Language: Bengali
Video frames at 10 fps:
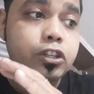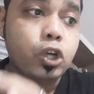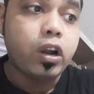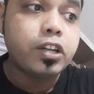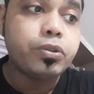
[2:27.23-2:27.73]

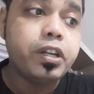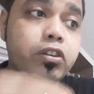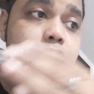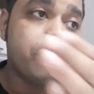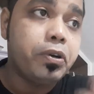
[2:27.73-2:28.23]
সরাসরি
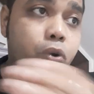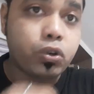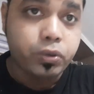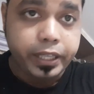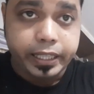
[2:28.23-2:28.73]
অনেক সময় নোট
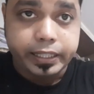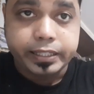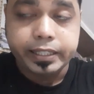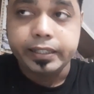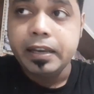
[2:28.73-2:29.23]
করিয়ে
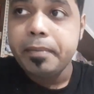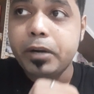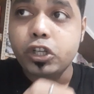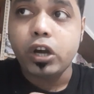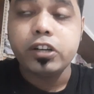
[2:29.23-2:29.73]
দিচ্ছেন
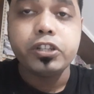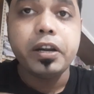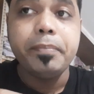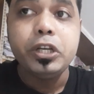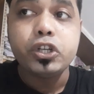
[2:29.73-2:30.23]
বা
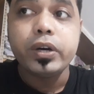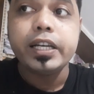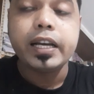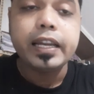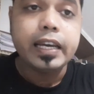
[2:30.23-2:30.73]
সরাসরি
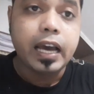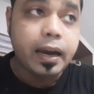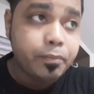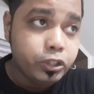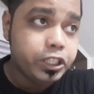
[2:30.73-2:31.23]
বিষয়টাকে না
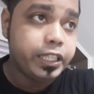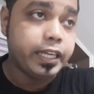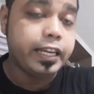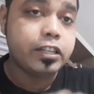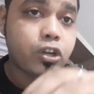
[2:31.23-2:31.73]

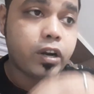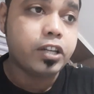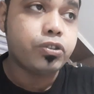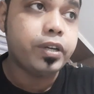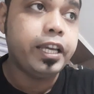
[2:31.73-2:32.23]
বুঝিয়ে
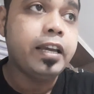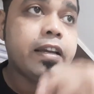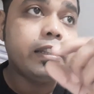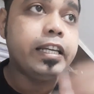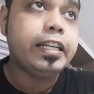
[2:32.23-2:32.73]
সরাসরি
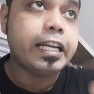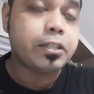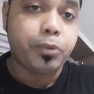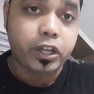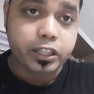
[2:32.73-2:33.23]
তিনি
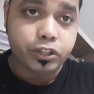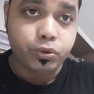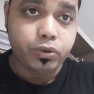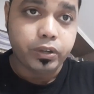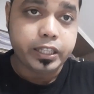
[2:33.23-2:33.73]
টেক্সট পড়াতে
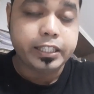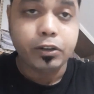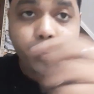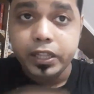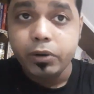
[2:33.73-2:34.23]
শুরু করে দিচ্ছেন
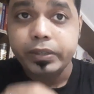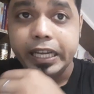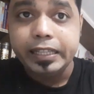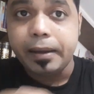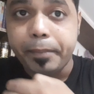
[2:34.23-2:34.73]
উইদাউট
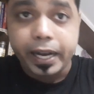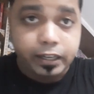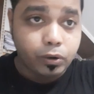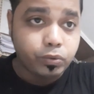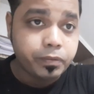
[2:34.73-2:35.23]
টেলিং দ্য
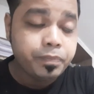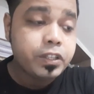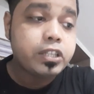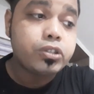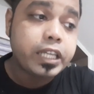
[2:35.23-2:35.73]
ব্যাকগ্রাউন্ড
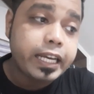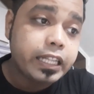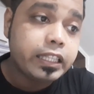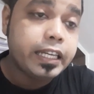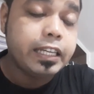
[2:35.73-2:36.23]
সো
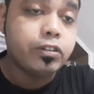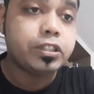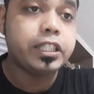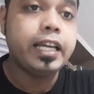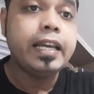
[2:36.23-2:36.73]
সেক্ষেত্রে কি
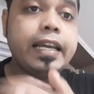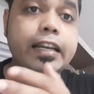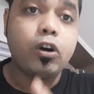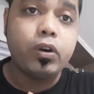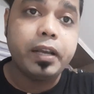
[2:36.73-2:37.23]
হচ্ছে
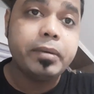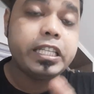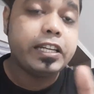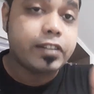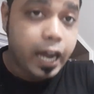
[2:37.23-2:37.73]
এটা অনেক
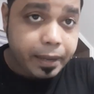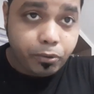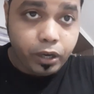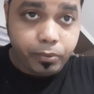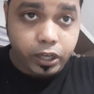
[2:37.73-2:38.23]
বেশি ড্রাই
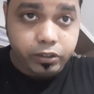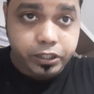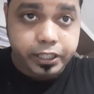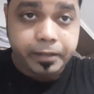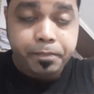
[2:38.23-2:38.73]
বলে মনে
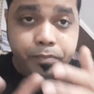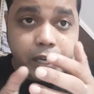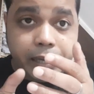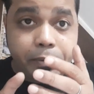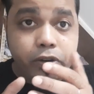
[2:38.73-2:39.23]
হচ্ছে
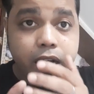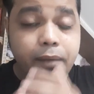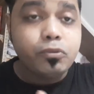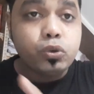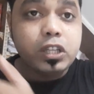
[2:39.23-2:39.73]
বাট ইফ ইউ
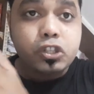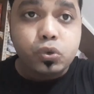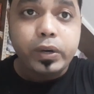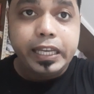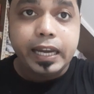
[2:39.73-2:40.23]
কাম টু দ্য
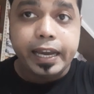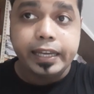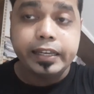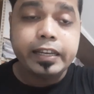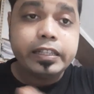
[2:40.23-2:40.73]
স্টোরি
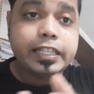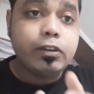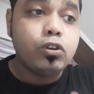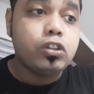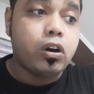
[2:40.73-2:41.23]
লাইন
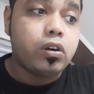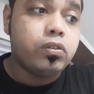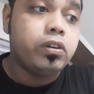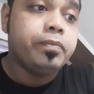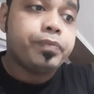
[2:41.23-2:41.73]
যেগুলো
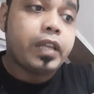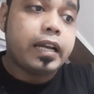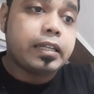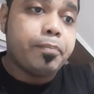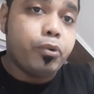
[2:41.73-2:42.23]
ধরো
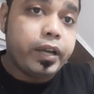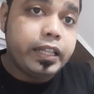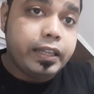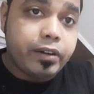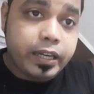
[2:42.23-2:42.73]
একটা বইয়ে
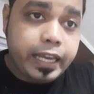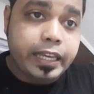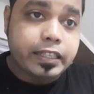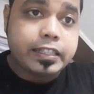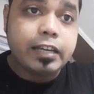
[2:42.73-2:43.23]
দেওয়া
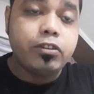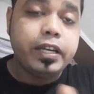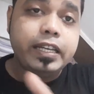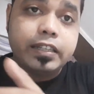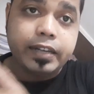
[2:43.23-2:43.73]
নেই সেগুলো
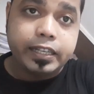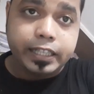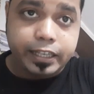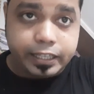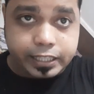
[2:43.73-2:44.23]
ইন্টারনেট
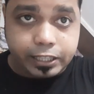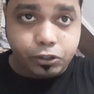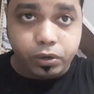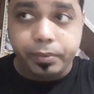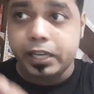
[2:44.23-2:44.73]
থেকে রিসার্চ
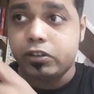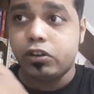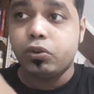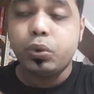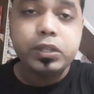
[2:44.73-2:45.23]
করে বের
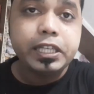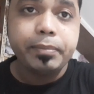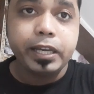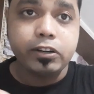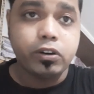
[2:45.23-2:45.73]
করো খুঁজে
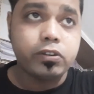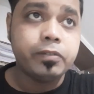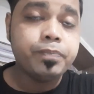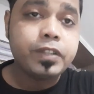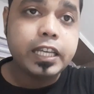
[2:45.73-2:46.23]
বের করো
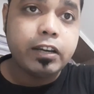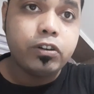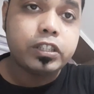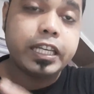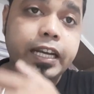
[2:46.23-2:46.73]
সেগুলো
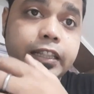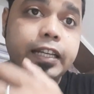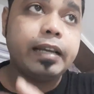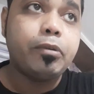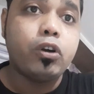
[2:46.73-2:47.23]
সেখান
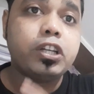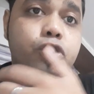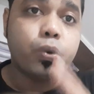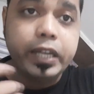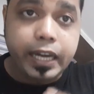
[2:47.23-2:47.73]
থেকে দেখবে অনেক
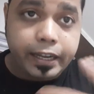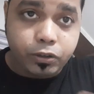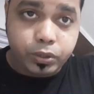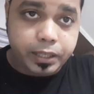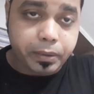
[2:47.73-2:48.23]
স্টোরি লাইন
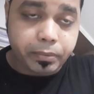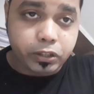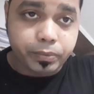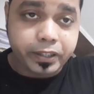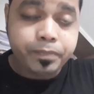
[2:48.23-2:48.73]
খুঁজে পাবে
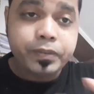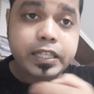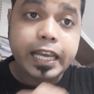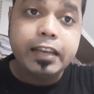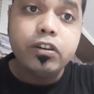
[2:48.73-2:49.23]
তুমি
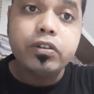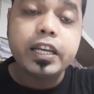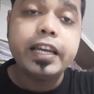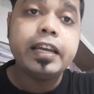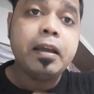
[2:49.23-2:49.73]

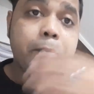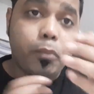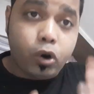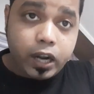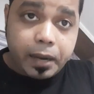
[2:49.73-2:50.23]
সেইগুলোকে
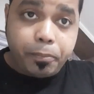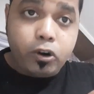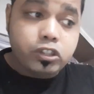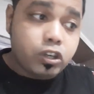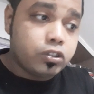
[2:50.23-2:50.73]
বলার
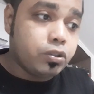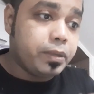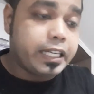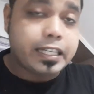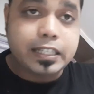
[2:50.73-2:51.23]
পর যখন তুমি
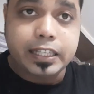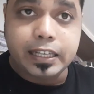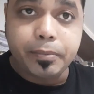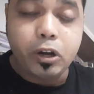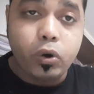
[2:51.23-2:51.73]
টেক্সটে
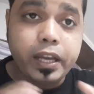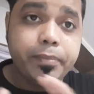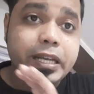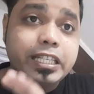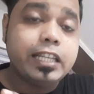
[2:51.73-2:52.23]
যাবে অনেক
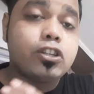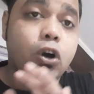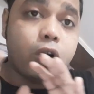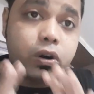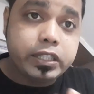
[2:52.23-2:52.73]
বেশি
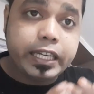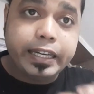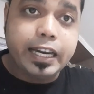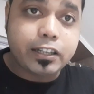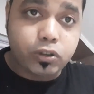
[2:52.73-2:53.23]
সহজে
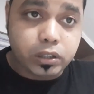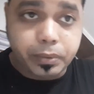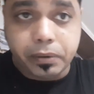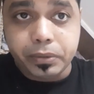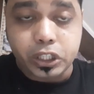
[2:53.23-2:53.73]
রিলেট করতে
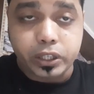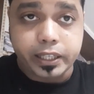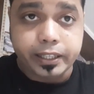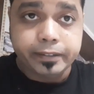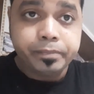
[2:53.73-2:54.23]
পারবে
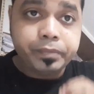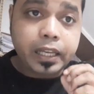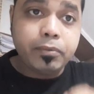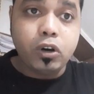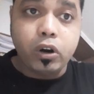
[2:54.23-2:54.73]
বিষয়টাকে
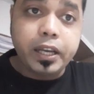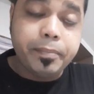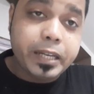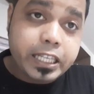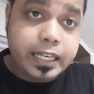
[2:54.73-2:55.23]
এবং অনেক
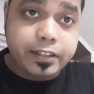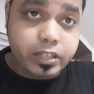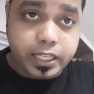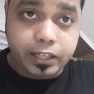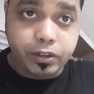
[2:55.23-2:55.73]
বেশি
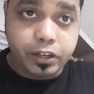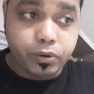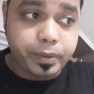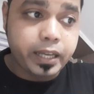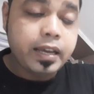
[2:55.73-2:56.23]
ইন্টারেস্টিং হয়ে উঠবে